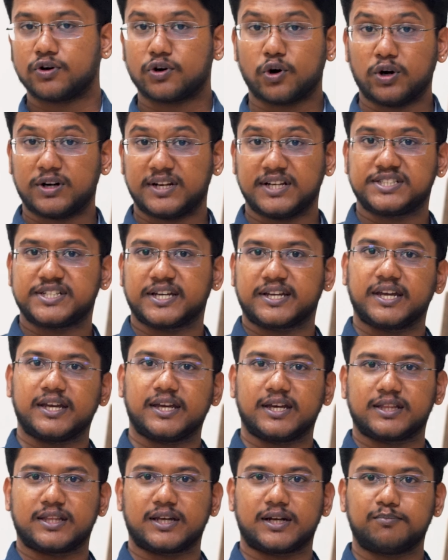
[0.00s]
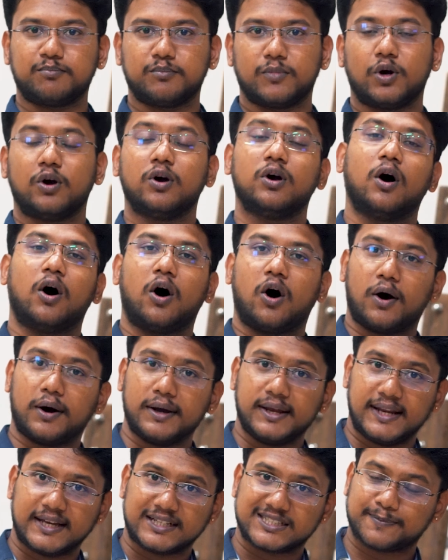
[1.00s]
ரோட்டரி செக்கு இயந்திரம்
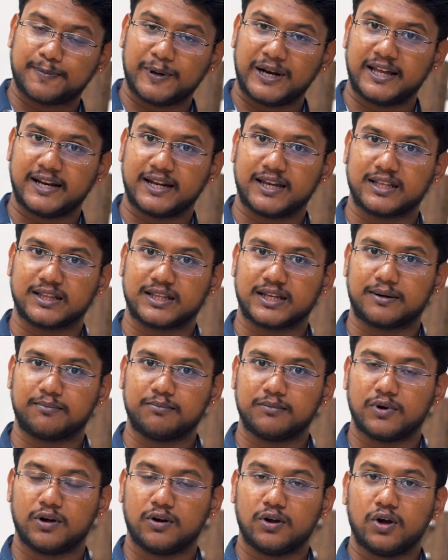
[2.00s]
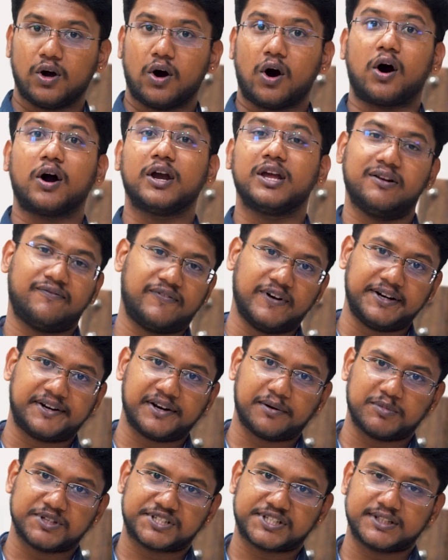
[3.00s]
ஆயில் எக்ஸ்பெல்லர் இயந்திரம் ஆயில்
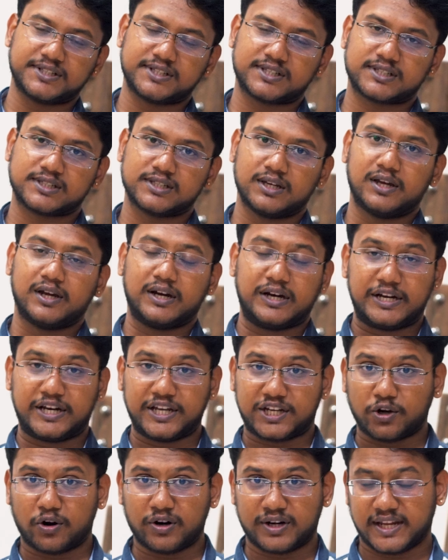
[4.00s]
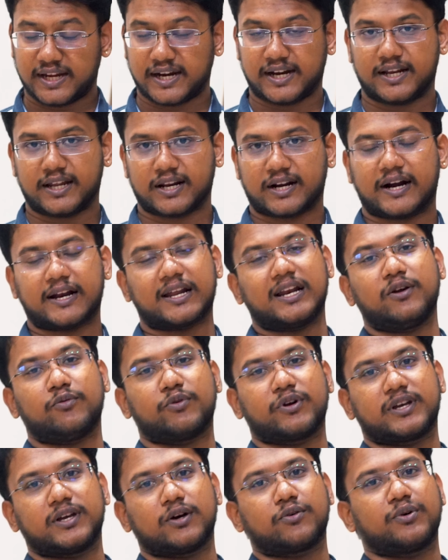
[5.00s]
ஃபில்டர் மிஷின்ஸ் டிகோட்டிகேட்டர் கடலை
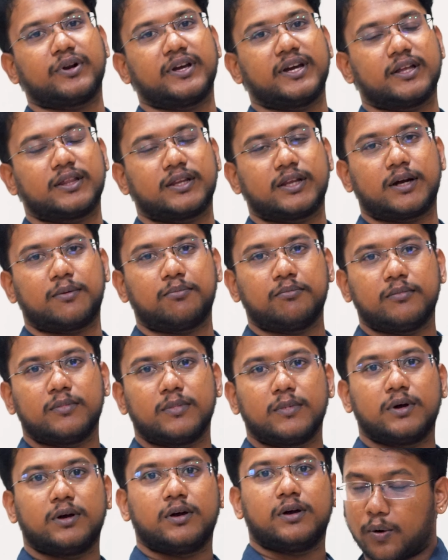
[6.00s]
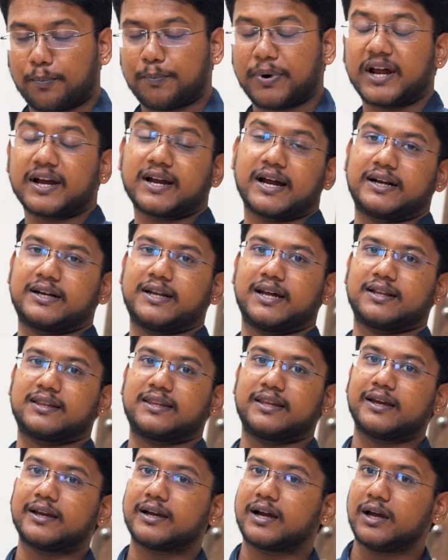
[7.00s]
உடைக்கக்கூடிய இயந்திரம் கொப்ரா கட்டர்
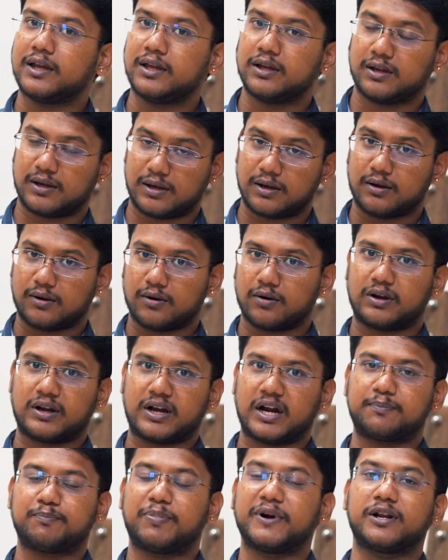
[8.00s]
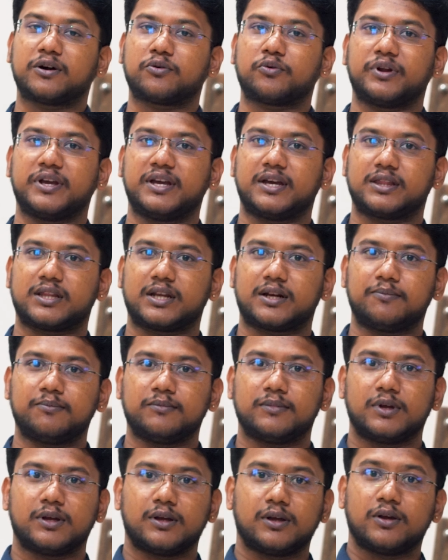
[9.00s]
தேங்காய் கட் பண்ணக்கூடிய இயந்திரம்
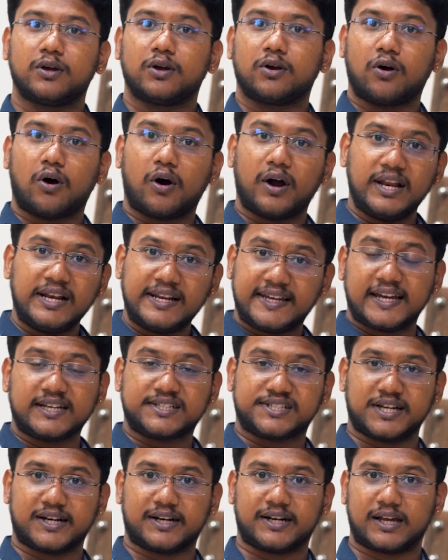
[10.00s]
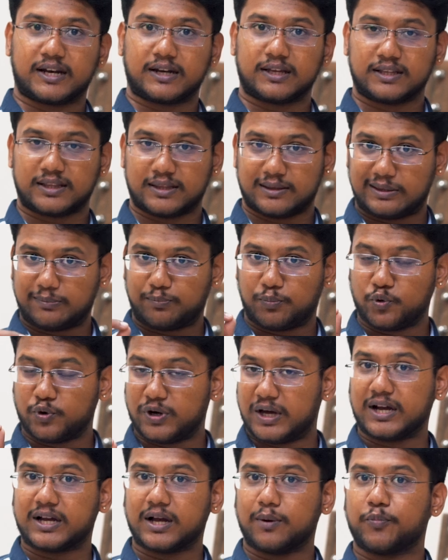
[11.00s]
ஆயில் கேக் ஷெட்டர்
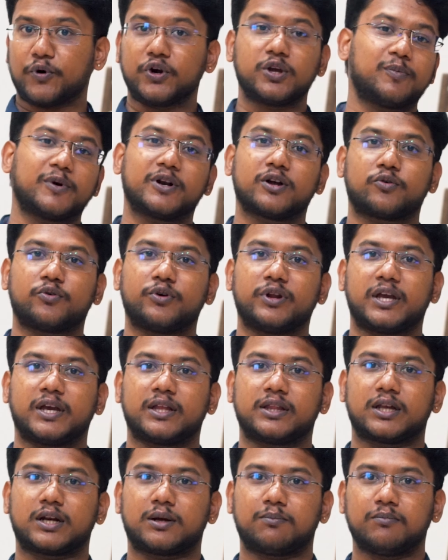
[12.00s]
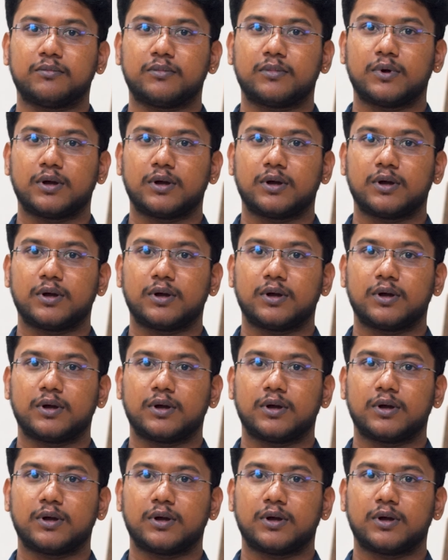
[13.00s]
புண்ணாக்க பொடி பண்ணக்கூடிய இயந்திரம்